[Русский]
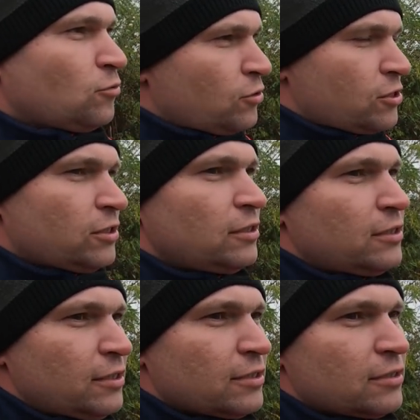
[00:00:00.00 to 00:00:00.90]
Очень
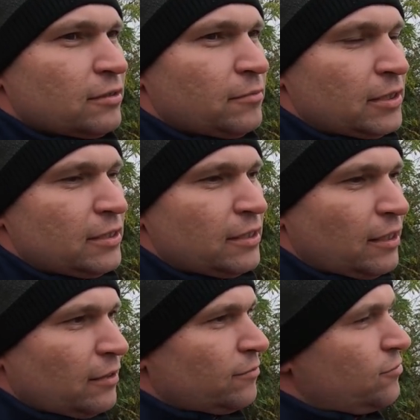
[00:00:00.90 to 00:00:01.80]
интересный
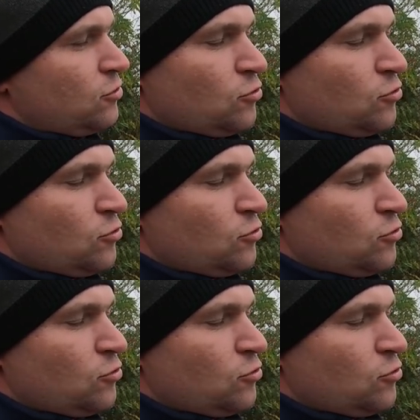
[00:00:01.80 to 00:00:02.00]
материал,